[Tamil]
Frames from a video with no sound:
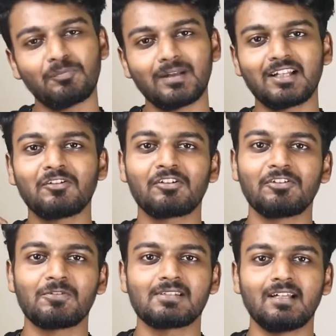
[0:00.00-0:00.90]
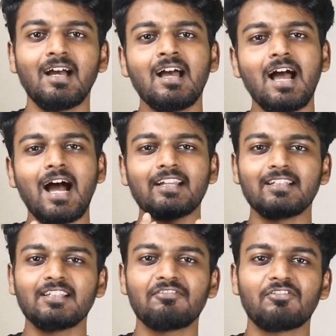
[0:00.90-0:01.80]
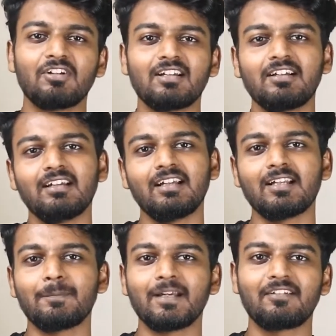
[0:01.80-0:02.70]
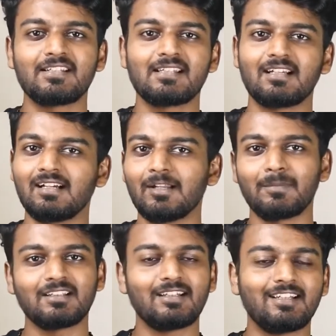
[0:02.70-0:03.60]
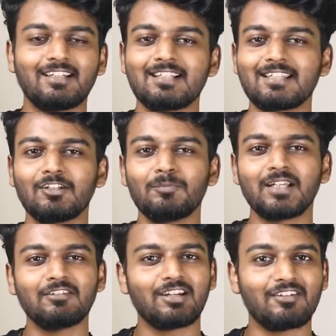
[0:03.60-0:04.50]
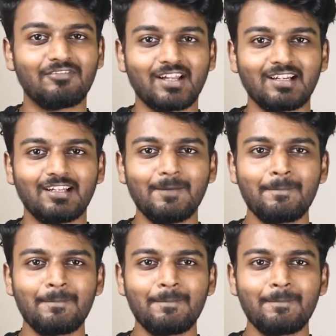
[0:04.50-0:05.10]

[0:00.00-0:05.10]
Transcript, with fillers: உண்மையான ஒரு நியூஸ் தான் அண்ட் இந்த ஃபோனுக்கு என்ன பேர் வச்சிருக்காங்க மற்ற டீட்டெயில்ஸ் எதுவுமே இது வரைக்கும் வரல